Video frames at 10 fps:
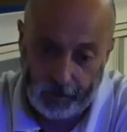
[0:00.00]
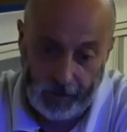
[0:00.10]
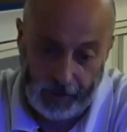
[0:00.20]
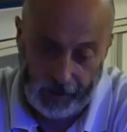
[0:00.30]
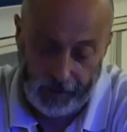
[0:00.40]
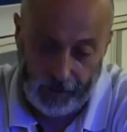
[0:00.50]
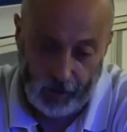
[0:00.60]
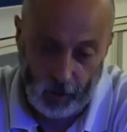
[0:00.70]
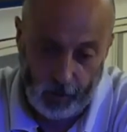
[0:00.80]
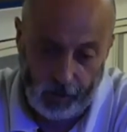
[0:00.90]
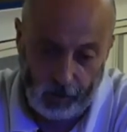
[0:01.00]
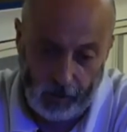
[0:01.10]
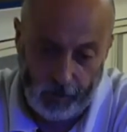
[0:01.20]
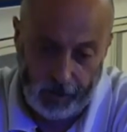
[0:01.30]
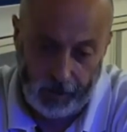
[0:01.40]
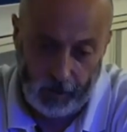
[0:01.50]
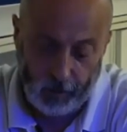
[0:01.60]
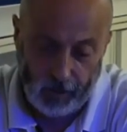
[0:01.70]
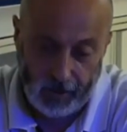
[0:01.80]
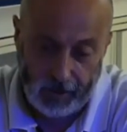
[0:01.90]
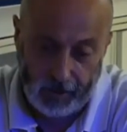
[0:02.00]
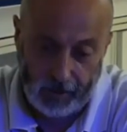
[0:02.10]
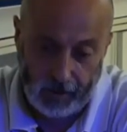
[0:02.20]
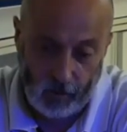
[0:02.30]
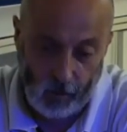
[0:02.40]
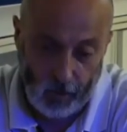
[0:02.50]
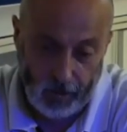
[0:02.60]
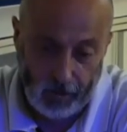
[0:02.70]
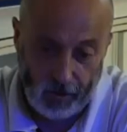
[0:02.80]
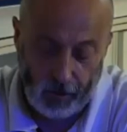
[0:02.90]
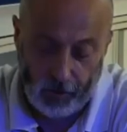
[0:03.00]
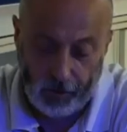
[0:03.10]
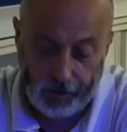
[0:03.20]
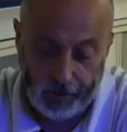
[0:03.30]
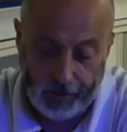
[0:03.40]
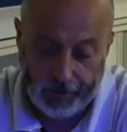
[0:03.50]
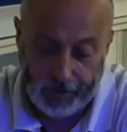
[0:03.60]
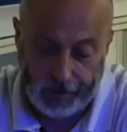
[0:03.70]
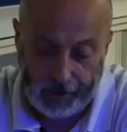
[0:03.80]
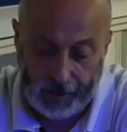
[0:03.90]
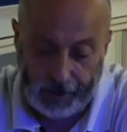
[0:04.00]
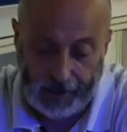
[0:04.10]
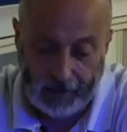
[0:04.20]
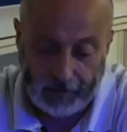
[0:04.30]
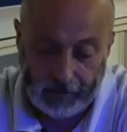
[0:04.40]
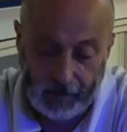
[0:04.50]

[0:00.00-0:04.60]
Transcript: ver este hobby de una manera pues eh, como vosotros lo conocéis en el canal